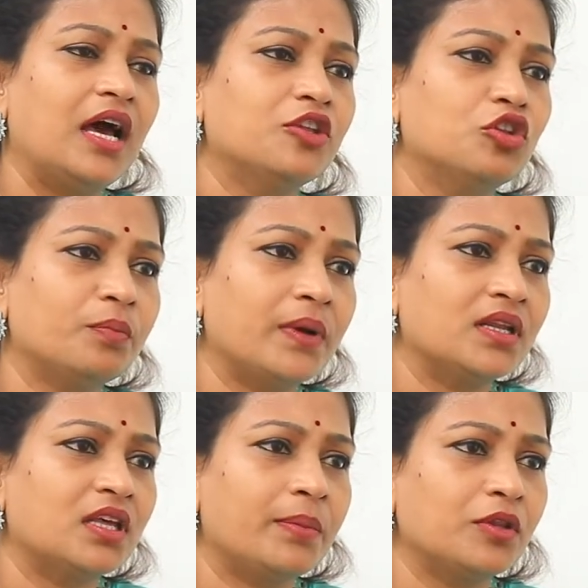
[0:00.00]
ఐదు
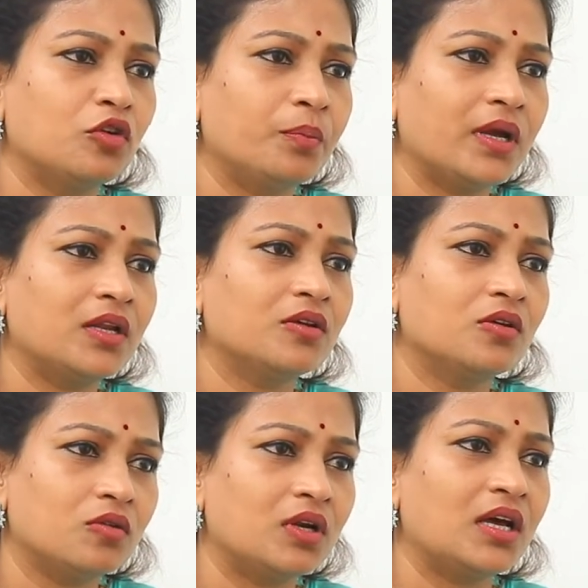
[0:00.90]
రూపాయలకి పది రూపాయలకి
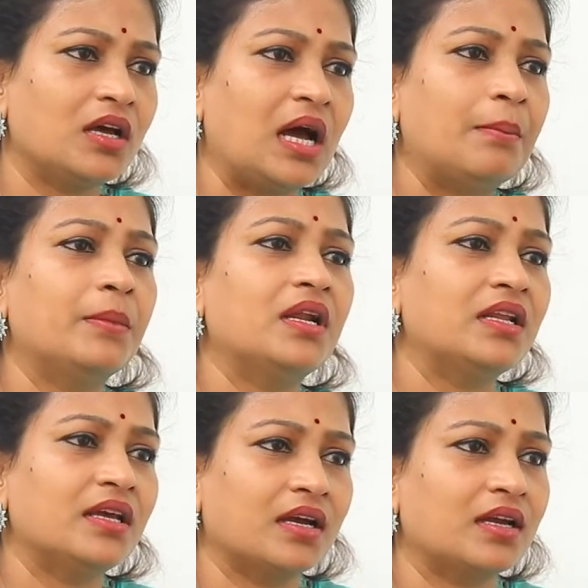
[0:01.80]
కూడా
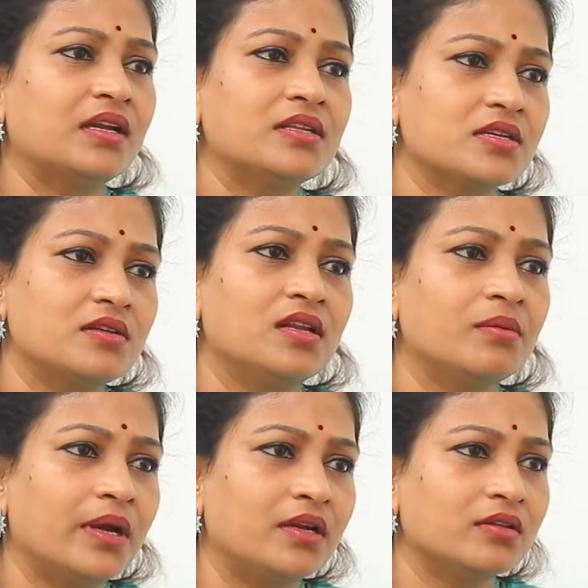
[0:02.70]
అమ్మల్ని అక్కల్ని చెల్లెల్ని
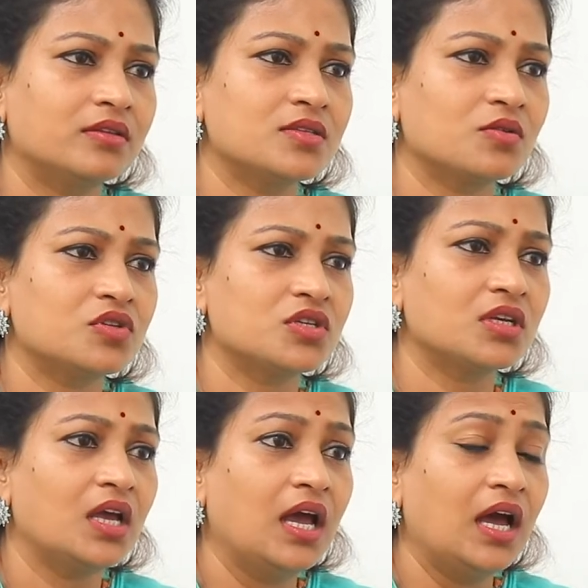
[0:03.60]
బయటకు తీసుకొచ్చి
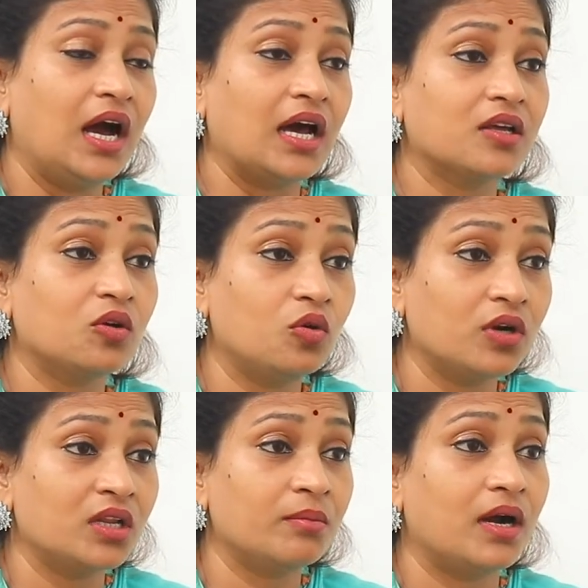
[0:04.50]

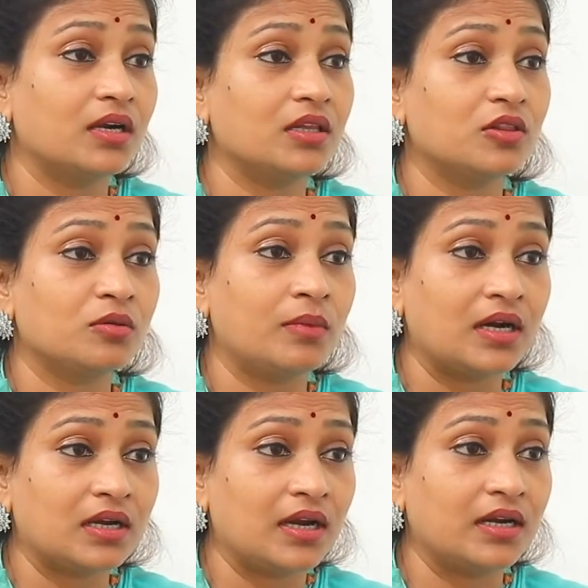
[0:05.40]
అనకూడని మాటలతో
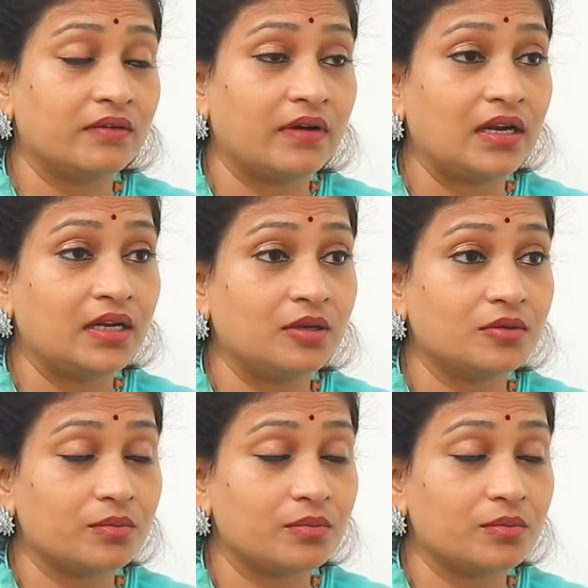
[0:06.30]
మాట్లాడి వాళ్ళని